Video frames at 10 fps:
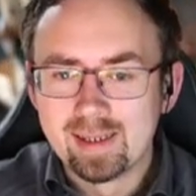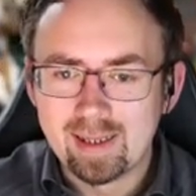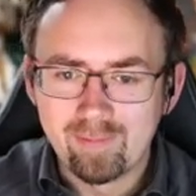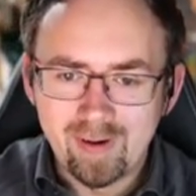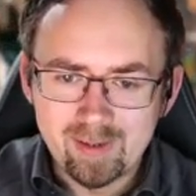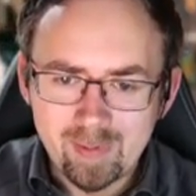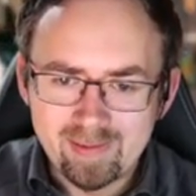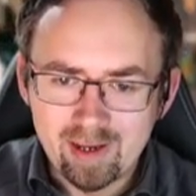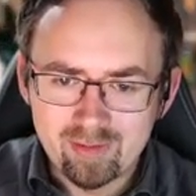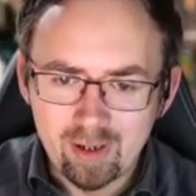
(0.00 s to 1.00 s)
da weicht man
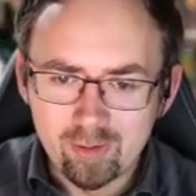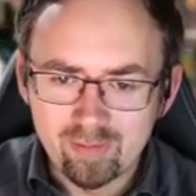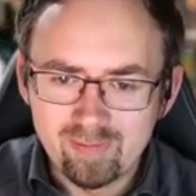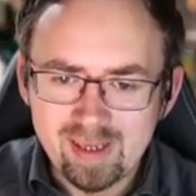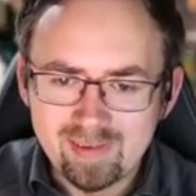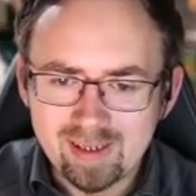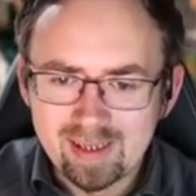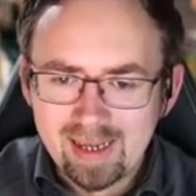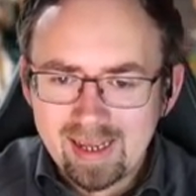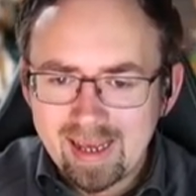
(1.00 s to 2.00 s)
sehr schnell aus. Und wie ihr seht,
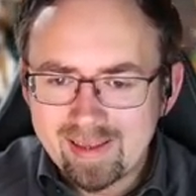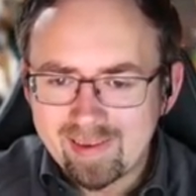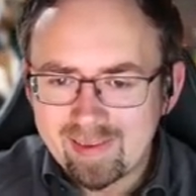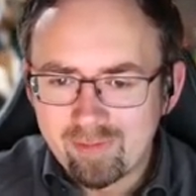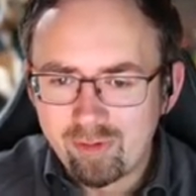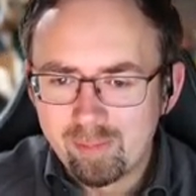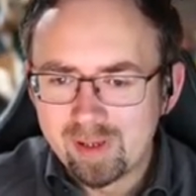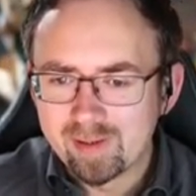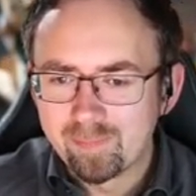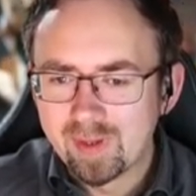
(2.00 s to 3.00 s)
es ist sehr
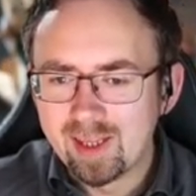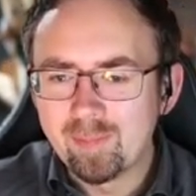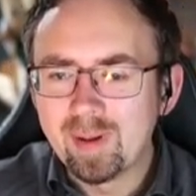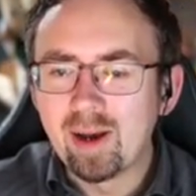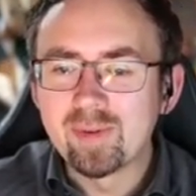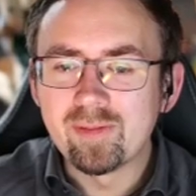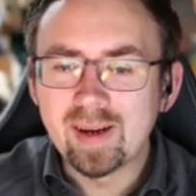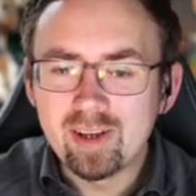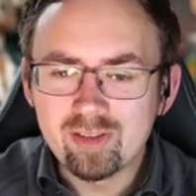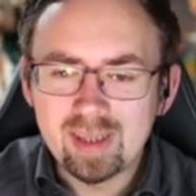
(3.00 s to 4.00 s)
fummelig. Ist man auf der
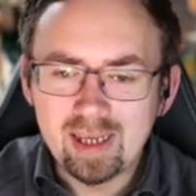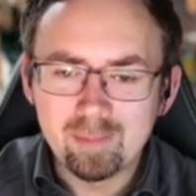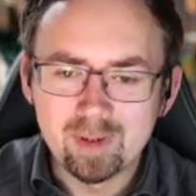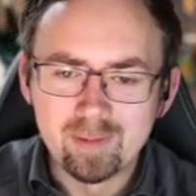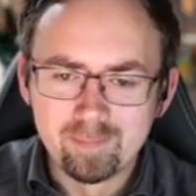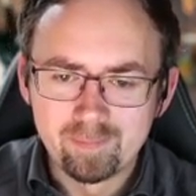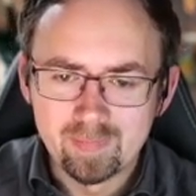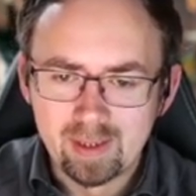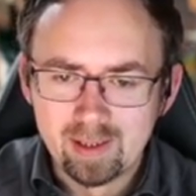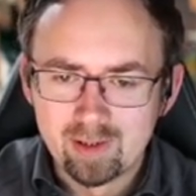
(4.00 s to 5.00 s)
falschen Ebene,
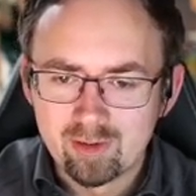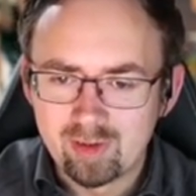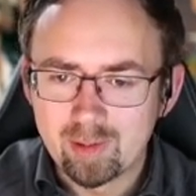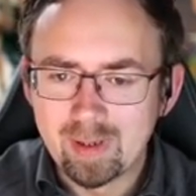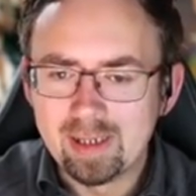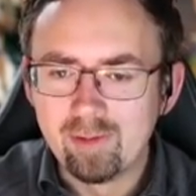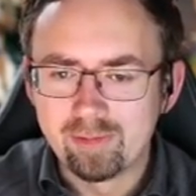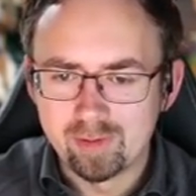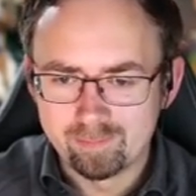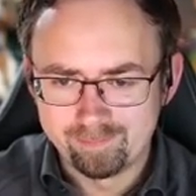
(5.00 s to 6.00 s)
schlägt man in die
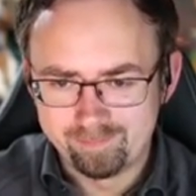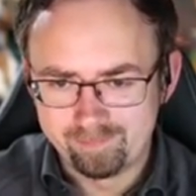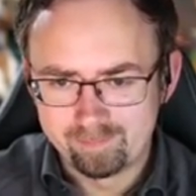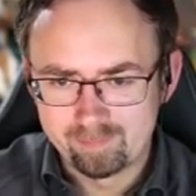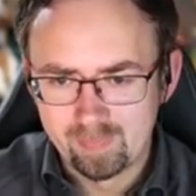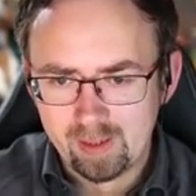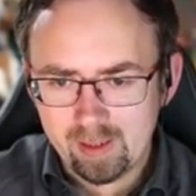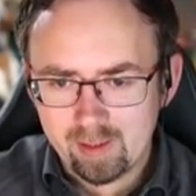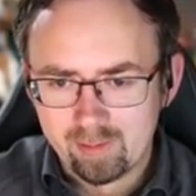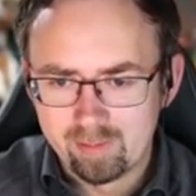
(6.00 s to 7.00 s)
Luft.
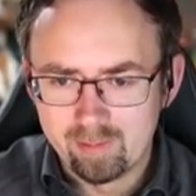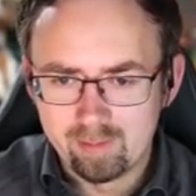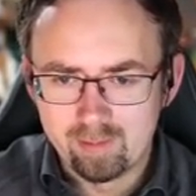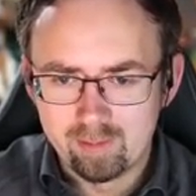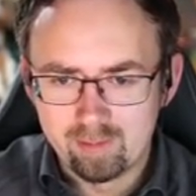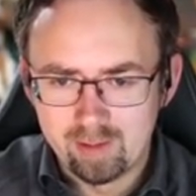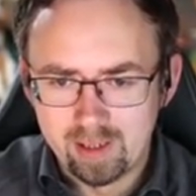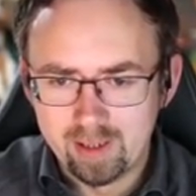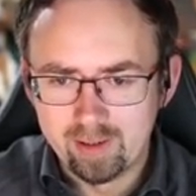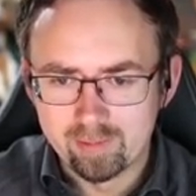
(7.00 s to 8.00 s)
So,
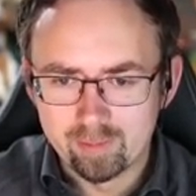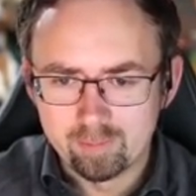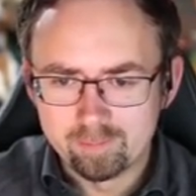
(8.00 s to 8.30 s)
also.